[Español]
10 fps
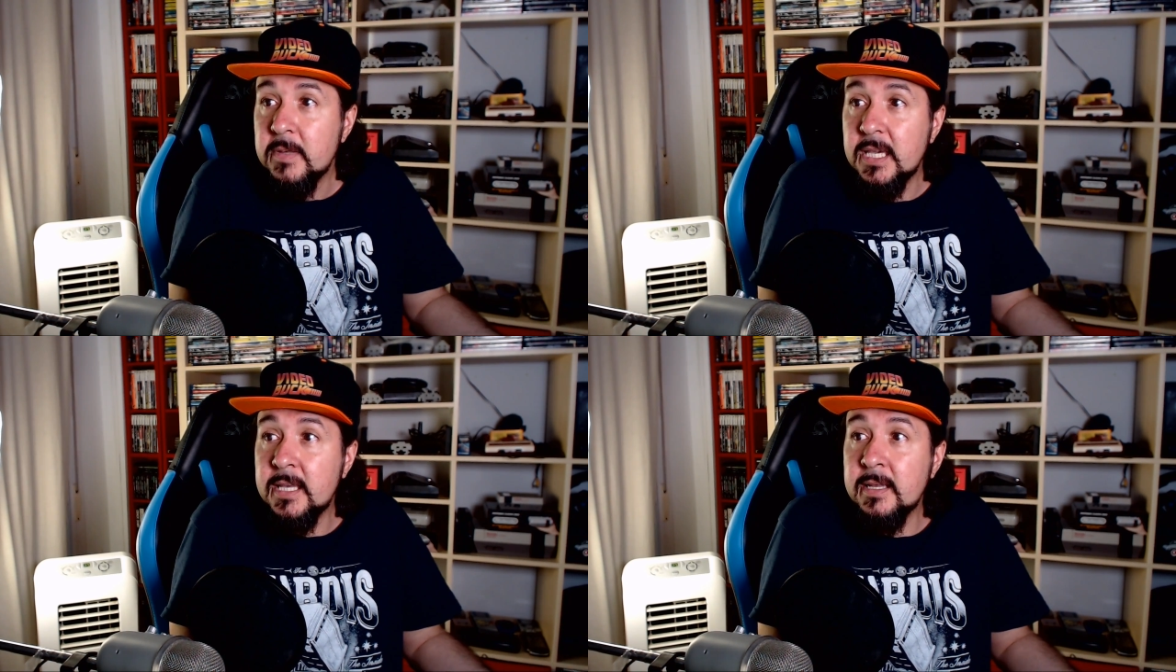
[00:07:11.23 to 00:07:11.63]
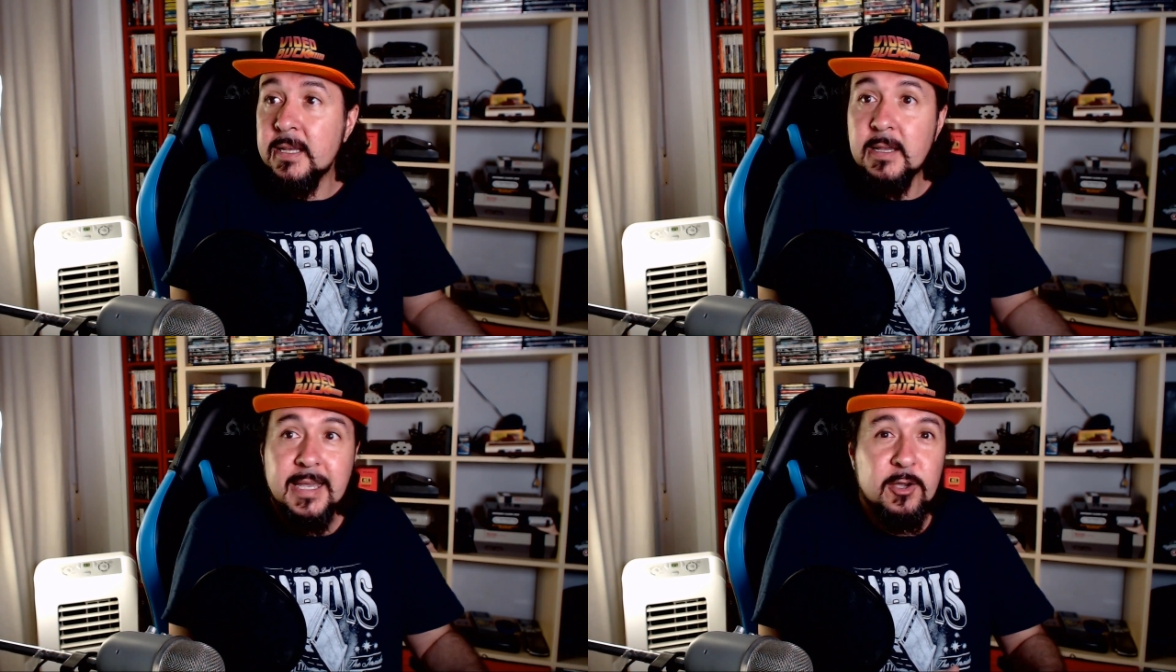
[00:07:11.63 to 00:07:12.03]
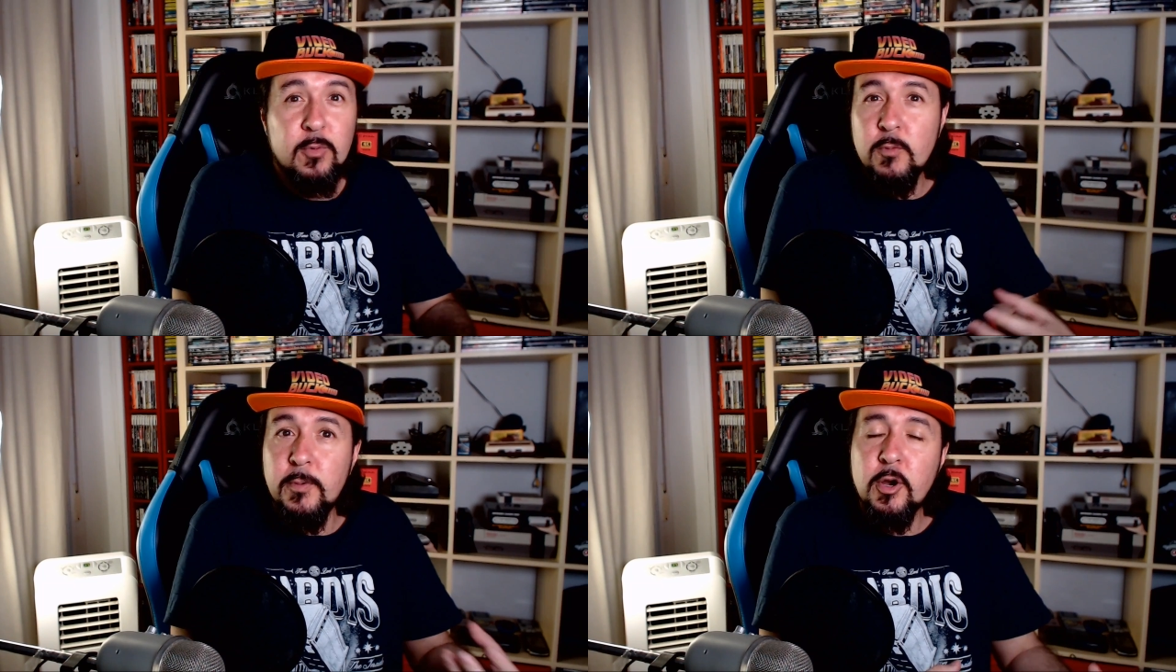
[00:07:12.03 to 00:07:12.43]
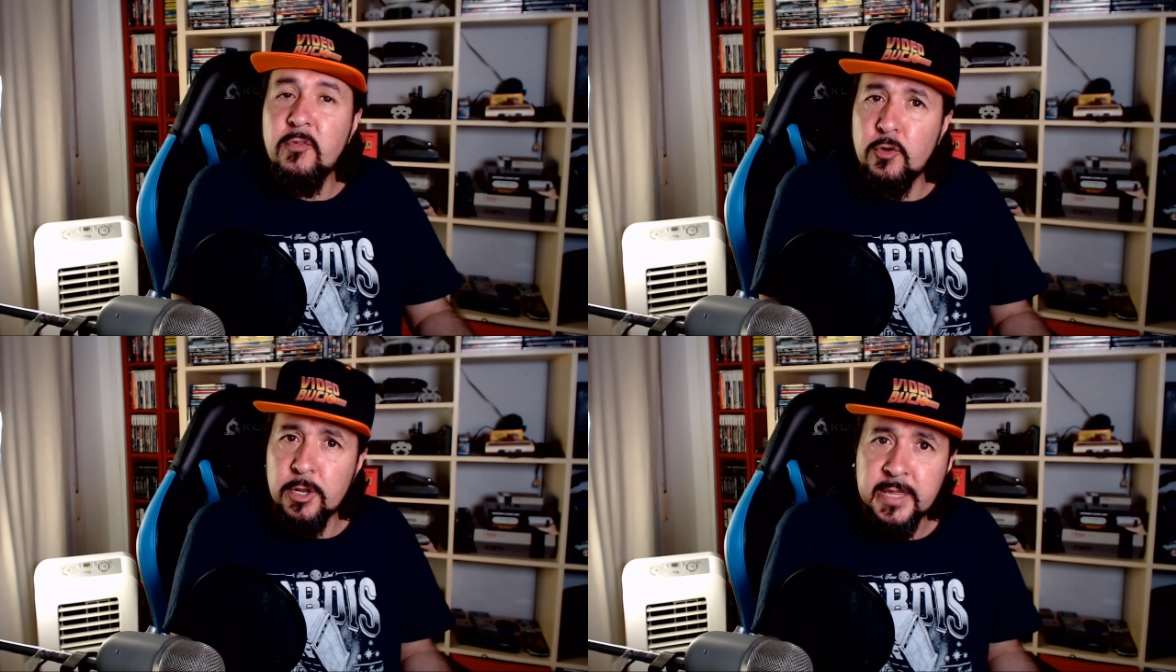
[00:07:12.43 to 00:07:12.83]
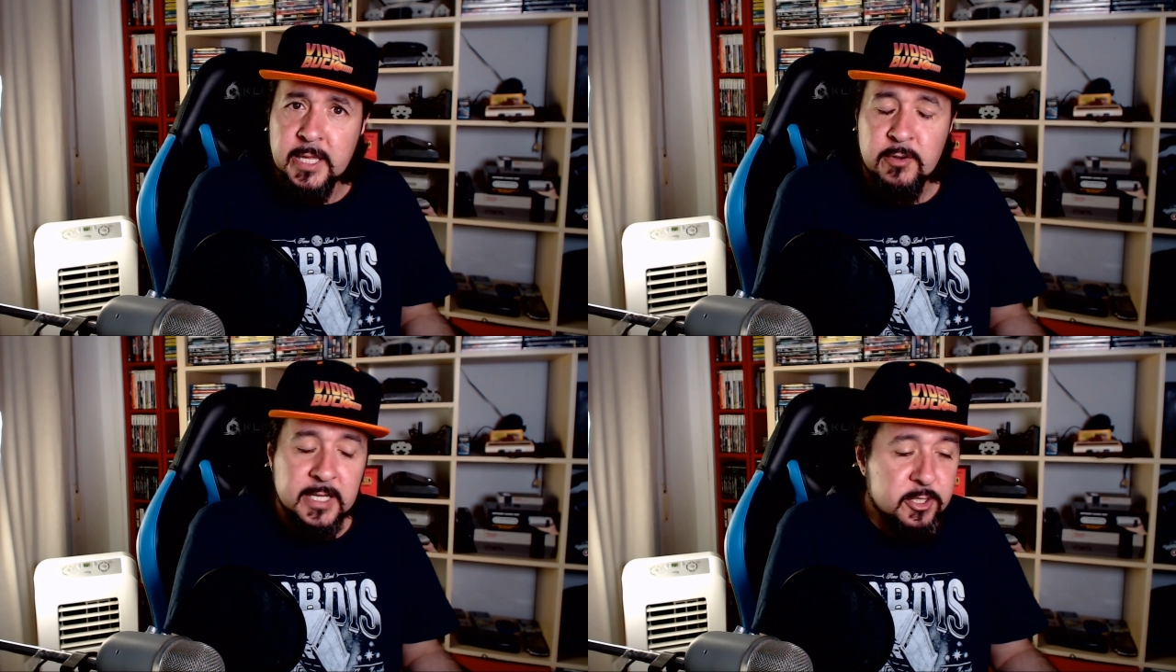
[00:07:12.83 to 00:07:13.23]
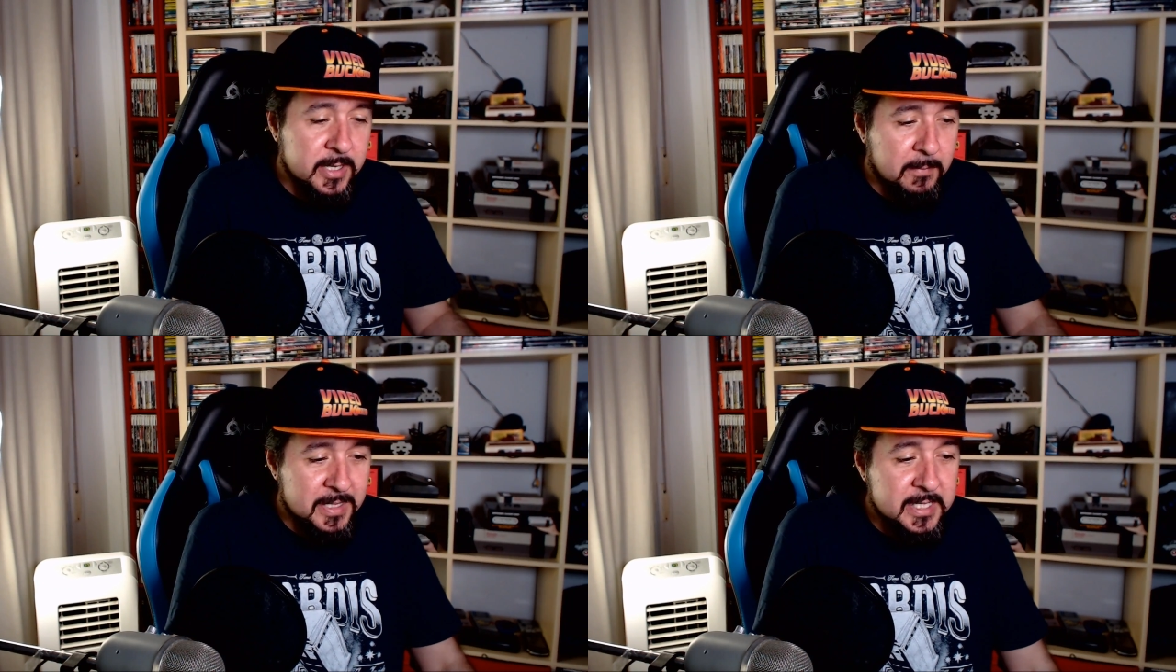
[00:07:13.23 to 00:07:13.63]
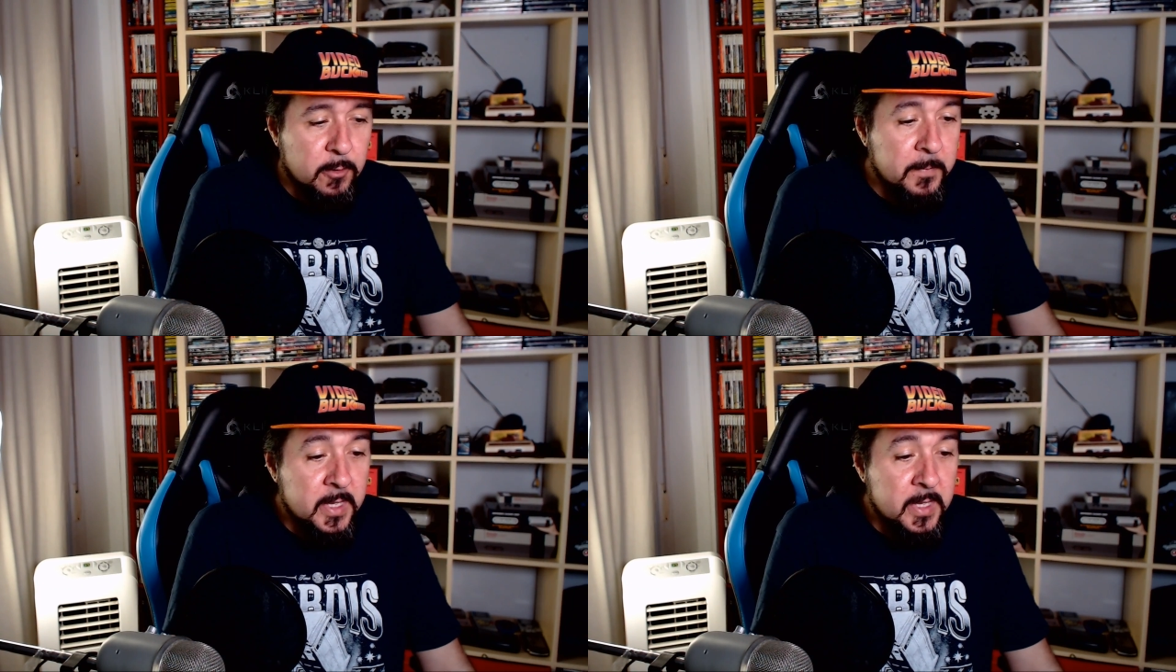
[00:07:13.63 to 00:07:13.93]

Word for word: y es como un poco forzado esto que ha pasado.